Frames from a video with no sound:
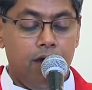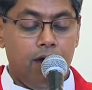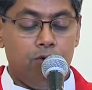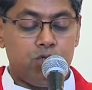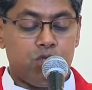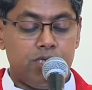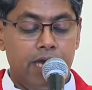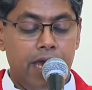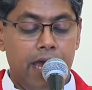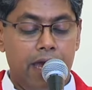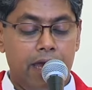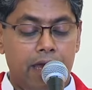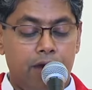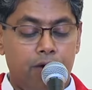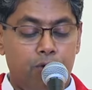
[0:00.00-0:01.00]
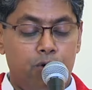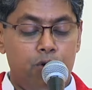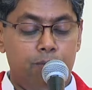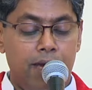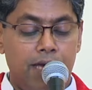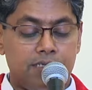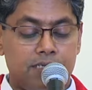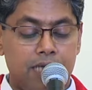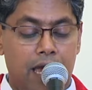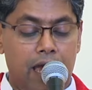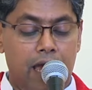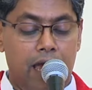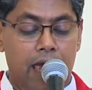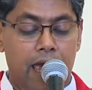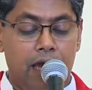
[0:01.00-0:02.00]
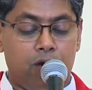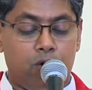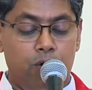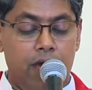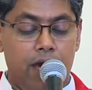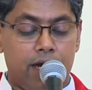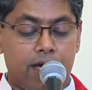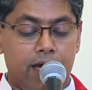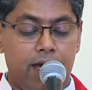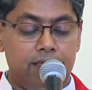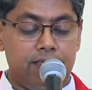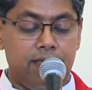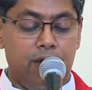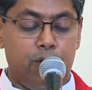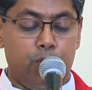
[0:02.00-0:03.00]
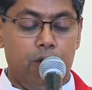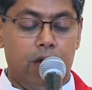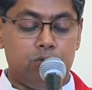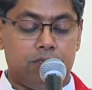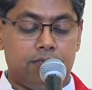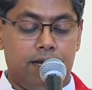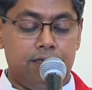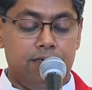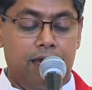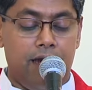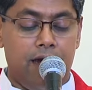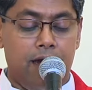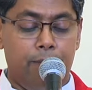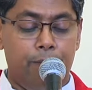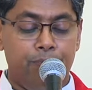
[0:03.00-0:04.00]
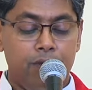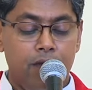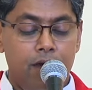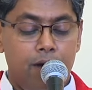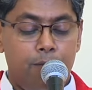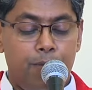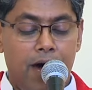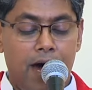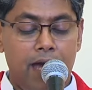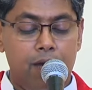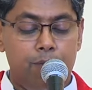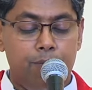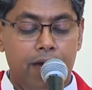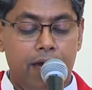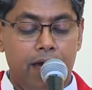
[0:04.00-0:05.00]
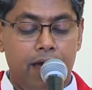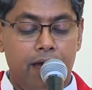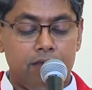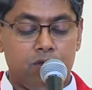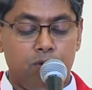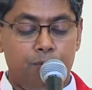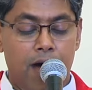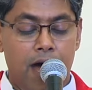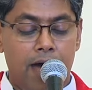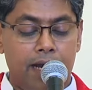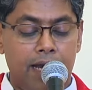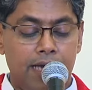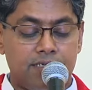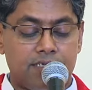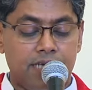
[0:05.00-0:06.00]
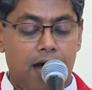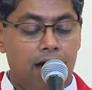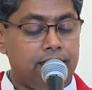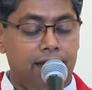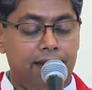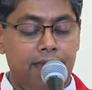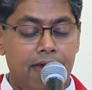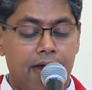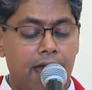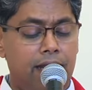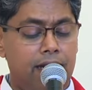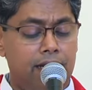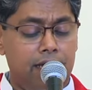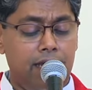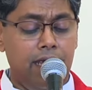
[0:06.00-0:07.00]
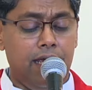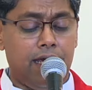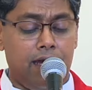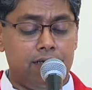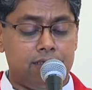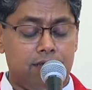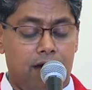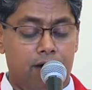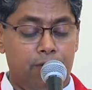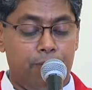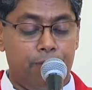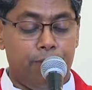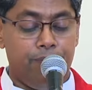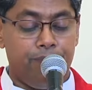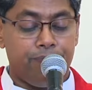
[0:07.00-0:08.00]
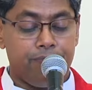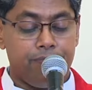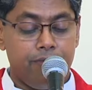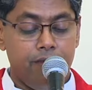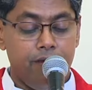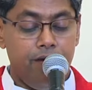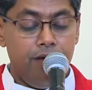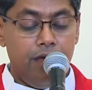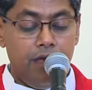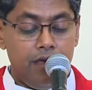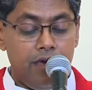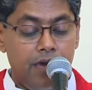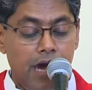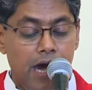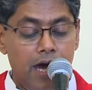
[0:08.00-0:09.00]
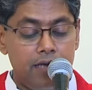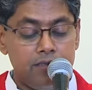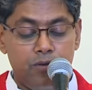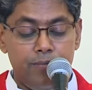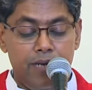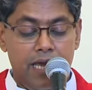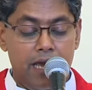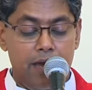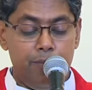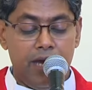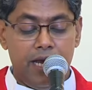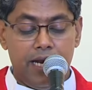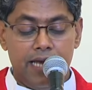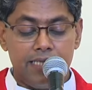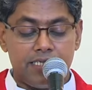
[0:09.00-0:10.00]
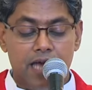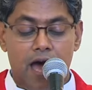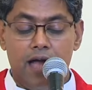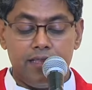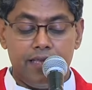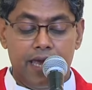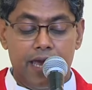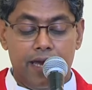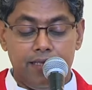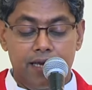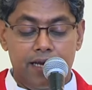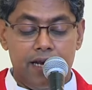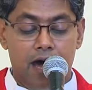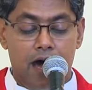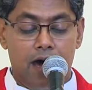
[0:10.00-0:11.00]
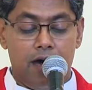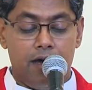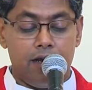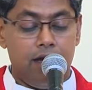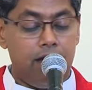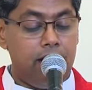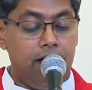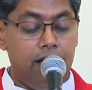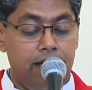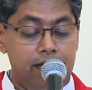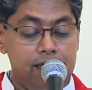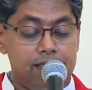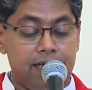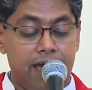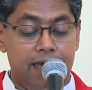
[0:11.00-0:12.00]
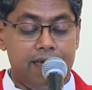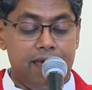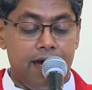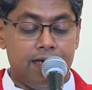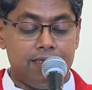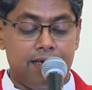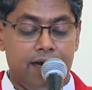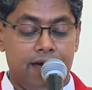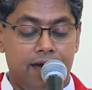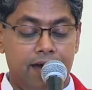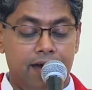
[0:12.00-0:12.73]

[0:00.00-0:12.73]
उसने उनमें से एक को यह कहते हुए उत्तर दिया भाई मैं तुम्हारे साथ अन्याय नहीं करता हूँ क्या तुमने मेरे साथ एक दिनार नहीं तय किया था